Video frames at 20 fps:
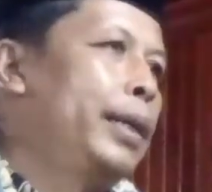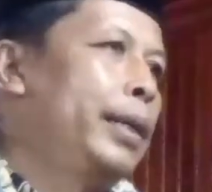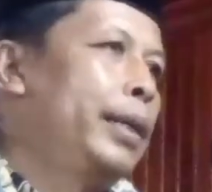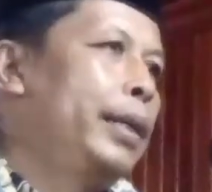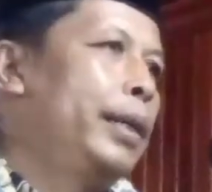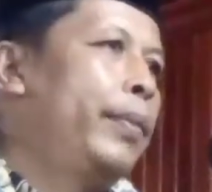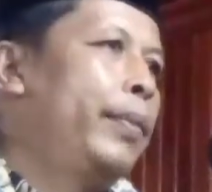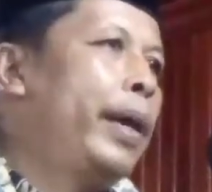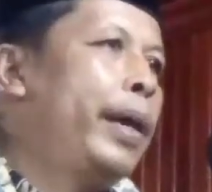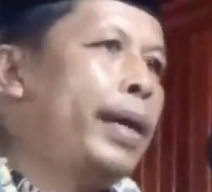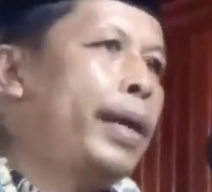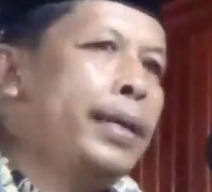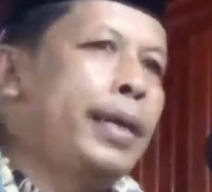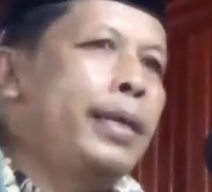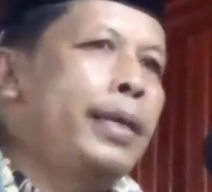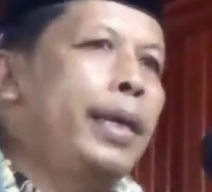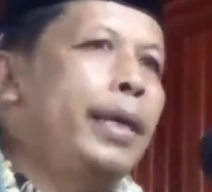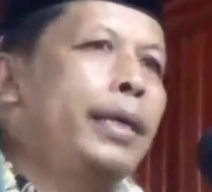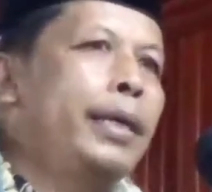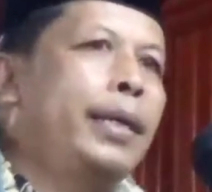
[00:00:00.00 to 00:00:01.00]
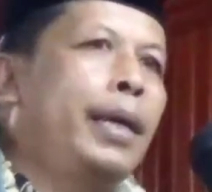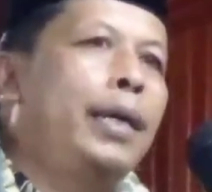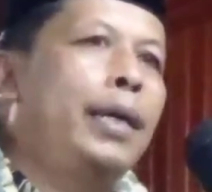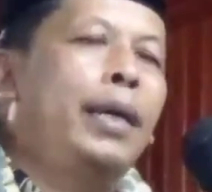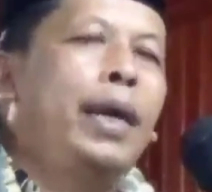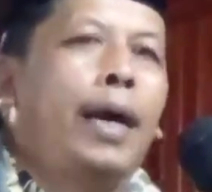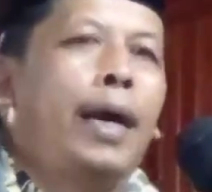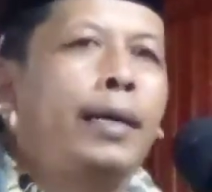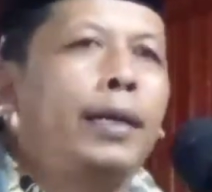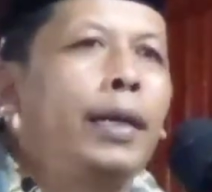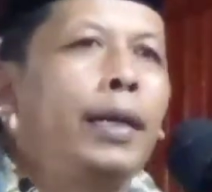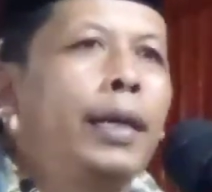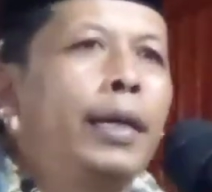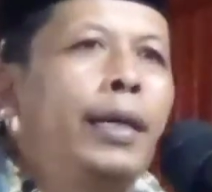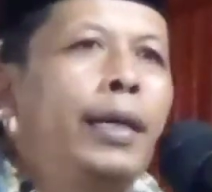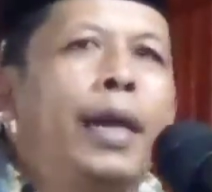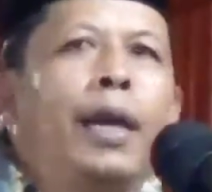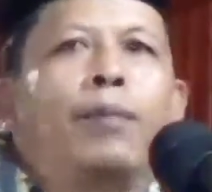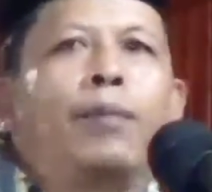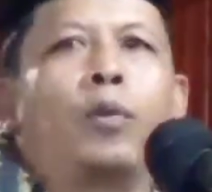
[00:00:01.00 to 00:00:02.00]
Di mana saja kita
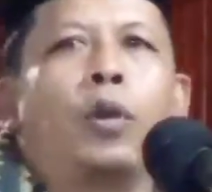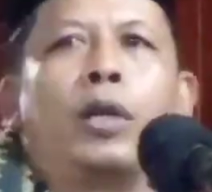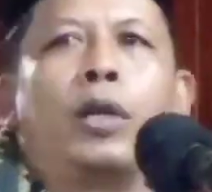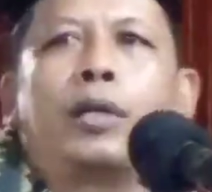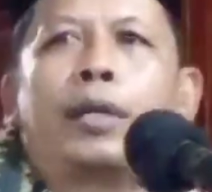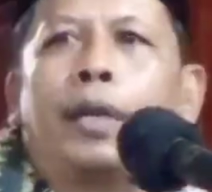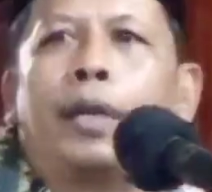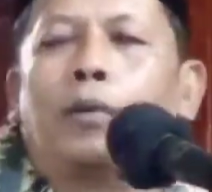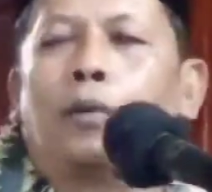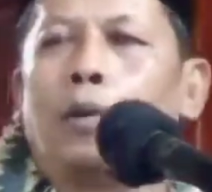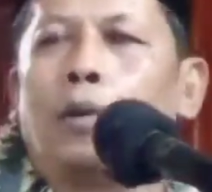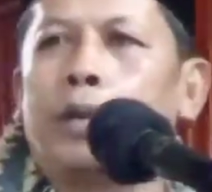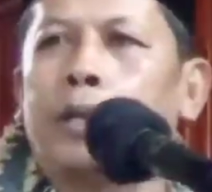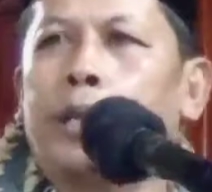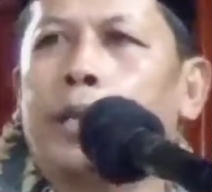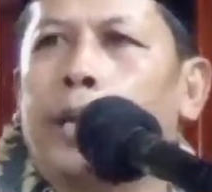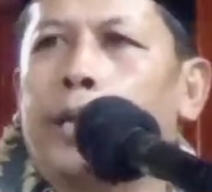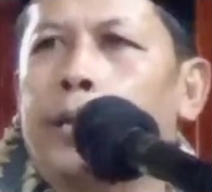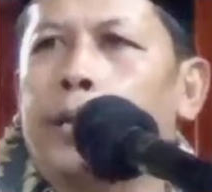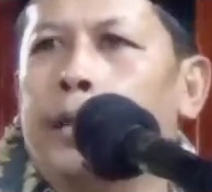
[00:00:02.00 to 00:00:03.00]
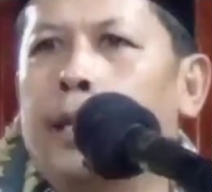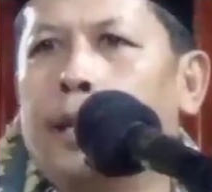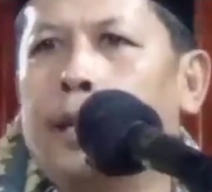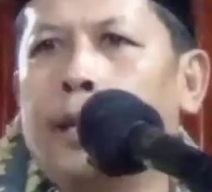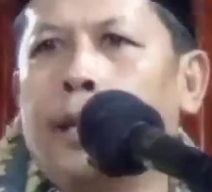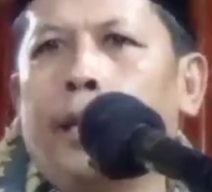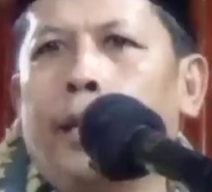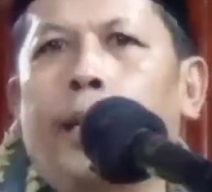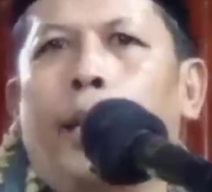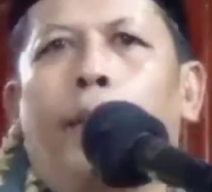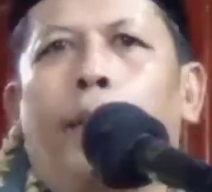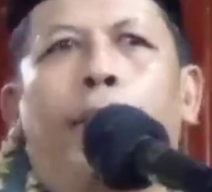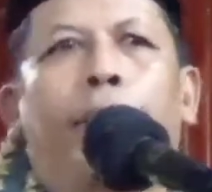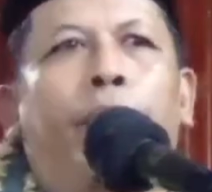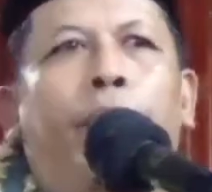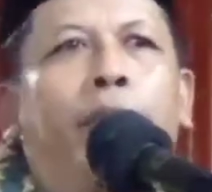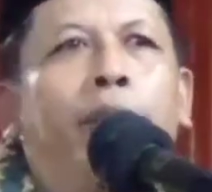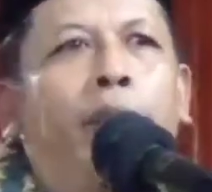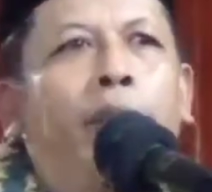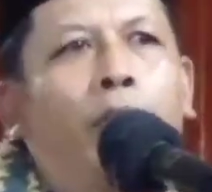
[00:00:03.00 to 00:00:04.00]
lihat dalam tulisan-tulisannya, dalam
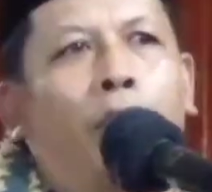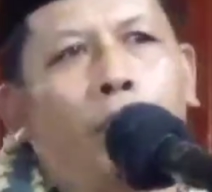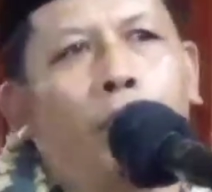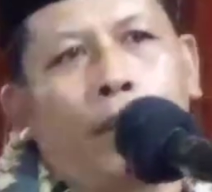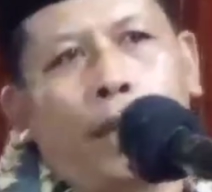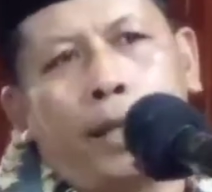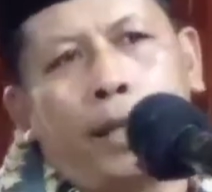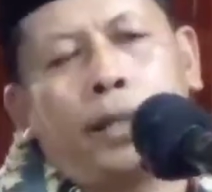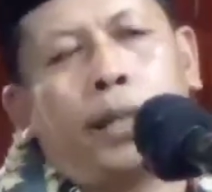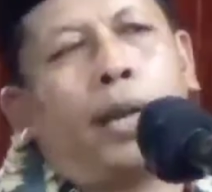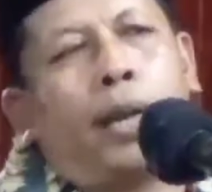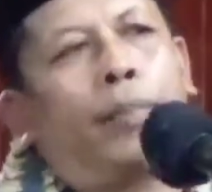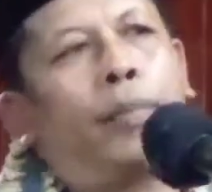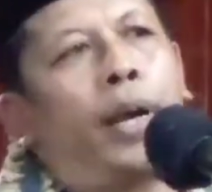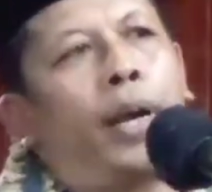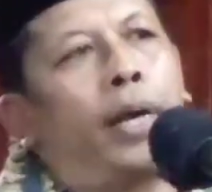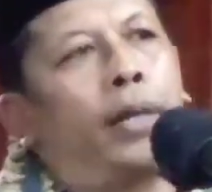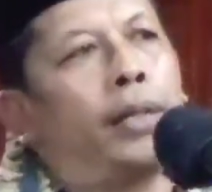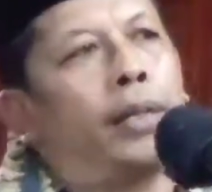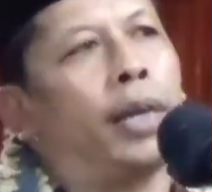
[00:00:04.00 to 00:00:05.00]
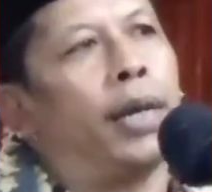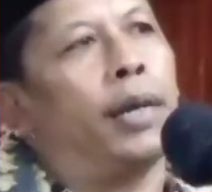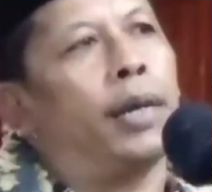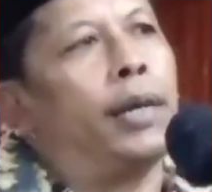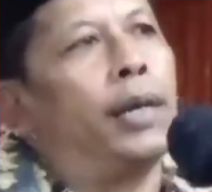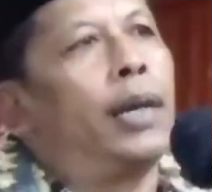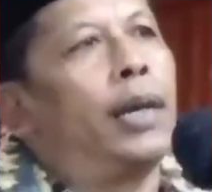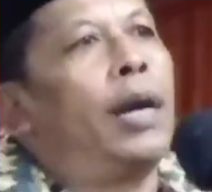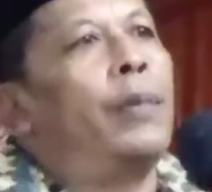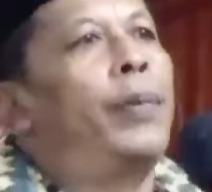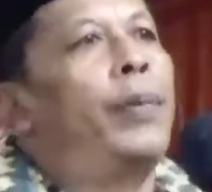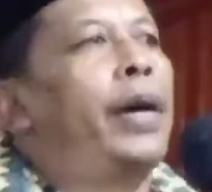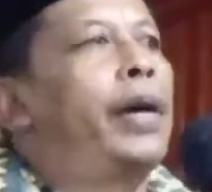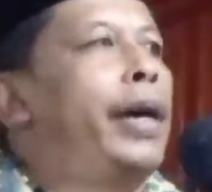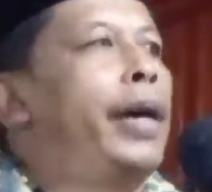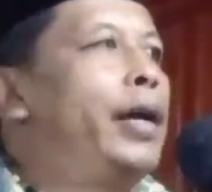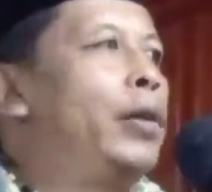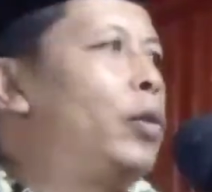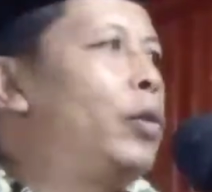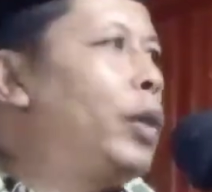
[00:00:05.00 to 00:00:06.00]
videonya, ceramahnya,
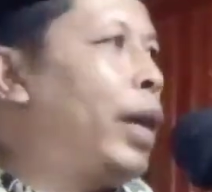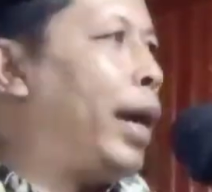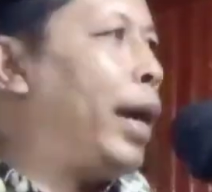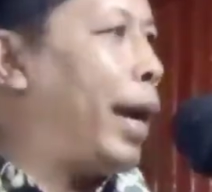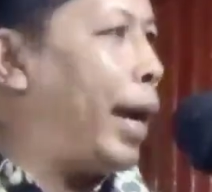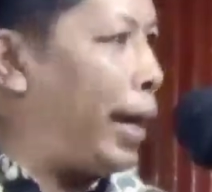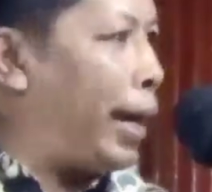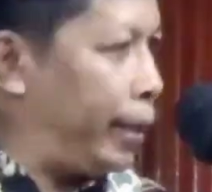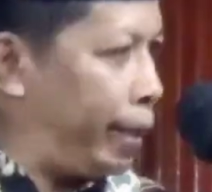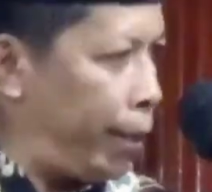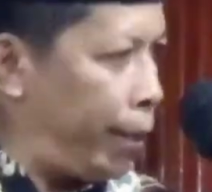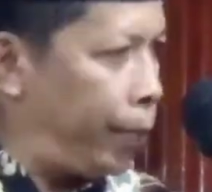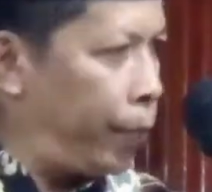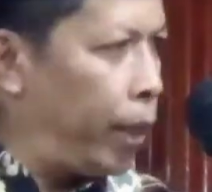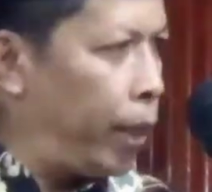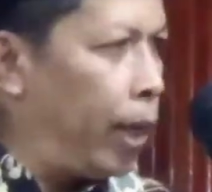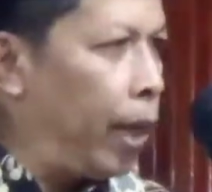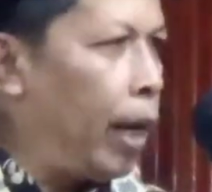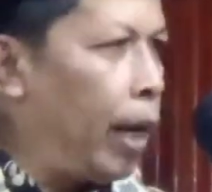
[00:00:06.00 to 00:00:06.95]
apakah itu Aagim,